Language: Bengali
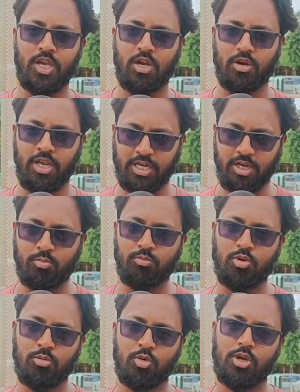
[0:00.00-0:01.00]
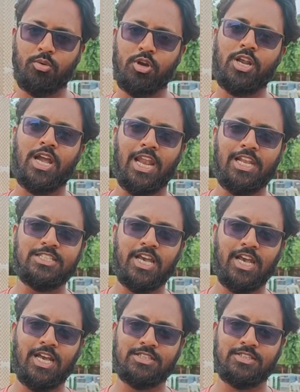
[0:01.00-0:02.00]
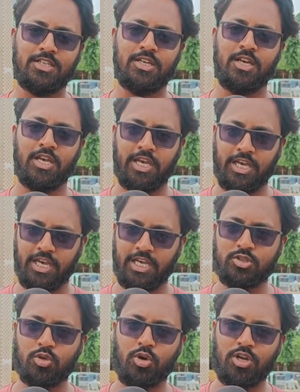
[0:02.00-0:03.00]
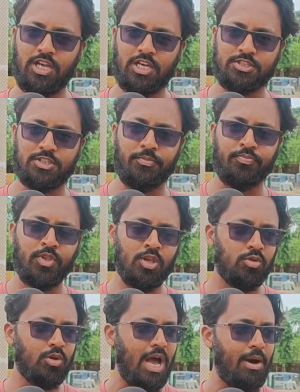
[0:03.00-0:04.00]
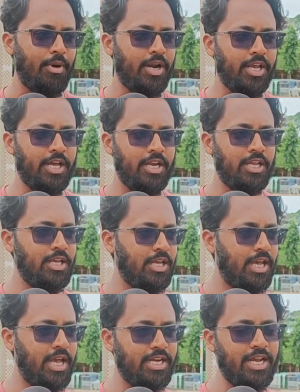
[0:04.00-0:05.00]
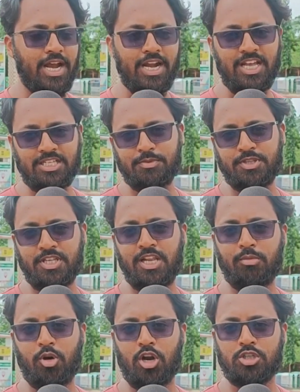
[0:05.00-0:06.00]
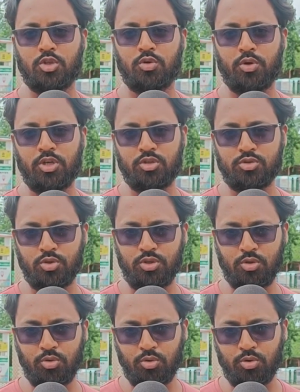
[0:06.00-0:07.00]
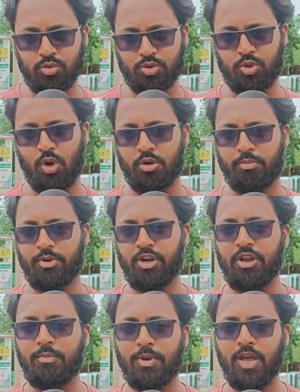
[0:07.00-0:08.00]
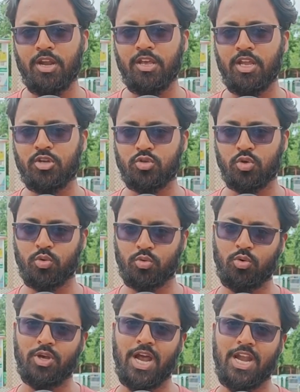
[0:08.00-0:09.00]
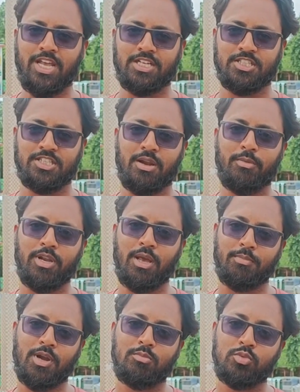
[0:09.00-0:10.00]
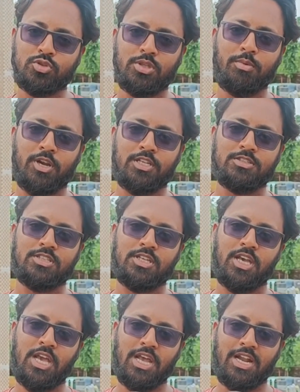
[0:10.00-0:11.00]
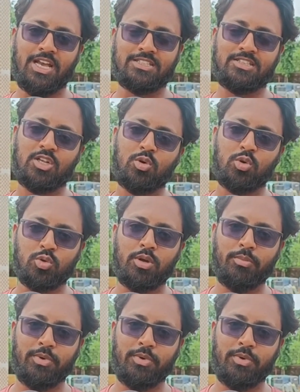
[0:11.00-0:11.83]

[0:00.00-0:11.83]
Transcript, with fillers: কারণ একটা মোটামুটি একটা খালি জায়গা আছে এই জন্য নিয়ে আসে তো আমার এখানে একটা গাড়ি আসবে তেল ভরার জন্য কিন্তু যদি কোনো রিপেয়ারিংয়ের মানে জন্য কোনো গাড়ি আসে তার মানে আপনারা বুঝতে পারেন যে রাস্তার কতটা